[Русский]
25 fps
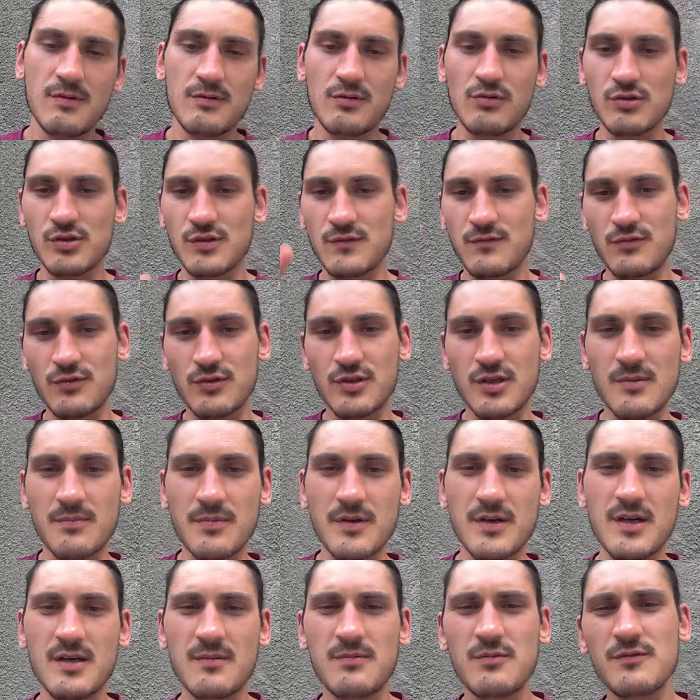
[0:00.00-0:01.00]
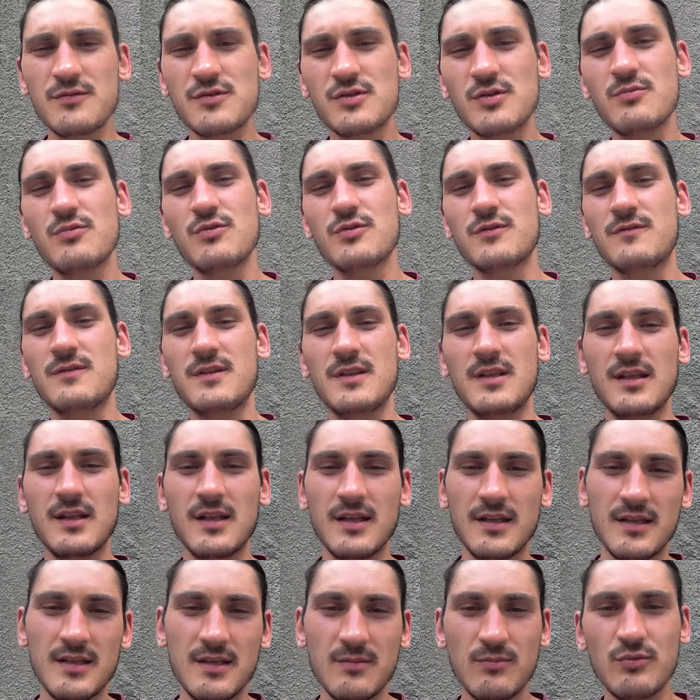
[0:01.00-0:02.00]
тоже фотки прикреплю, все будет видно.
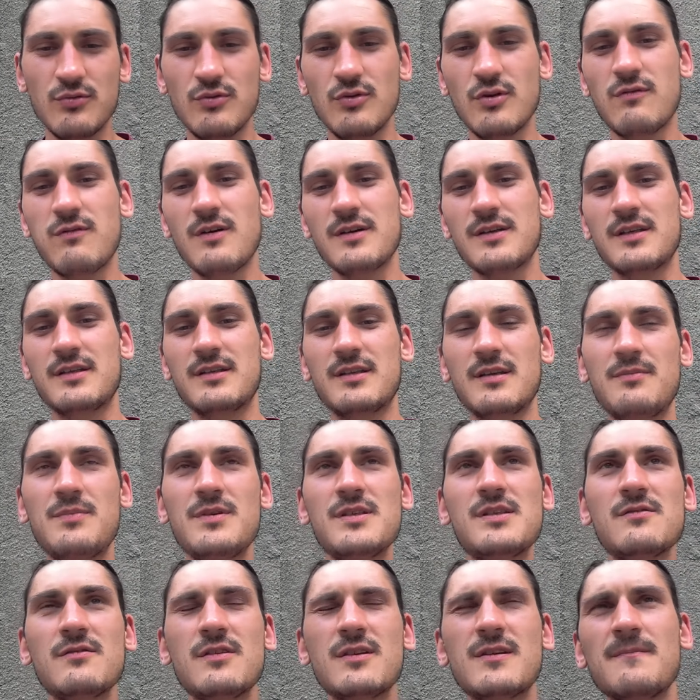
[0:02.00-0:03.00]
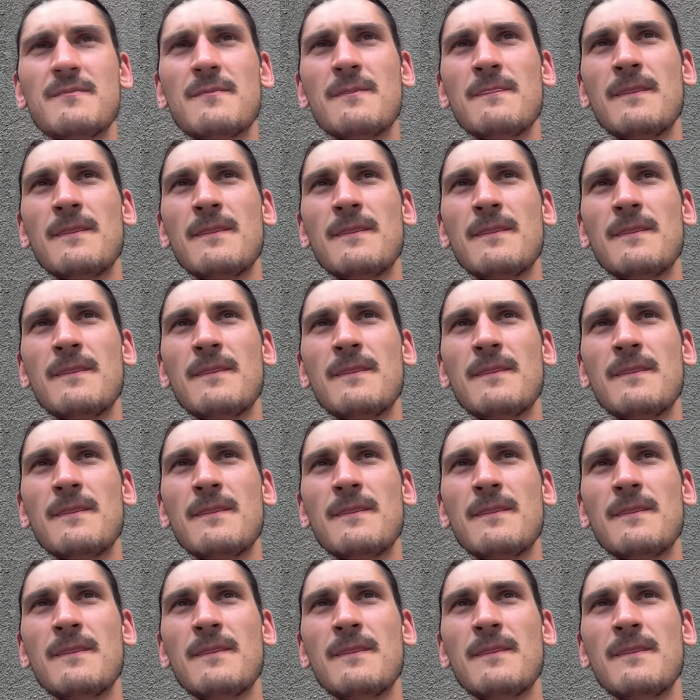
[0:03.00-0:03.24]
Ладно, не буду, хватит описывать.